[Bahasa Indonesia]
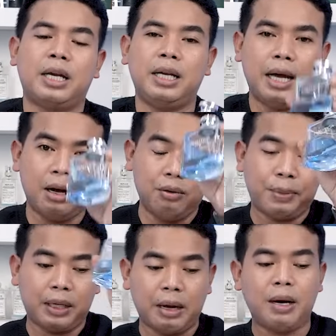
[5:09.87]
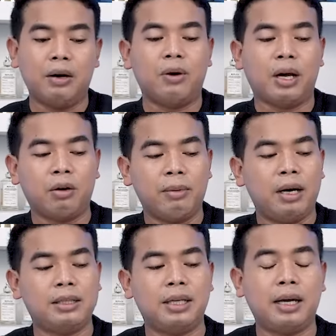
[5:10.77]
Jadi yang pertama gua
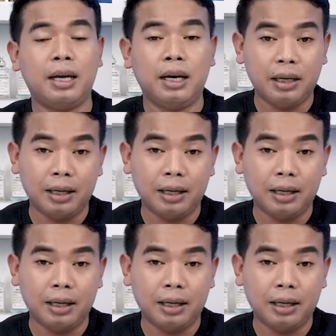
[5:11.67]
rekomendasiin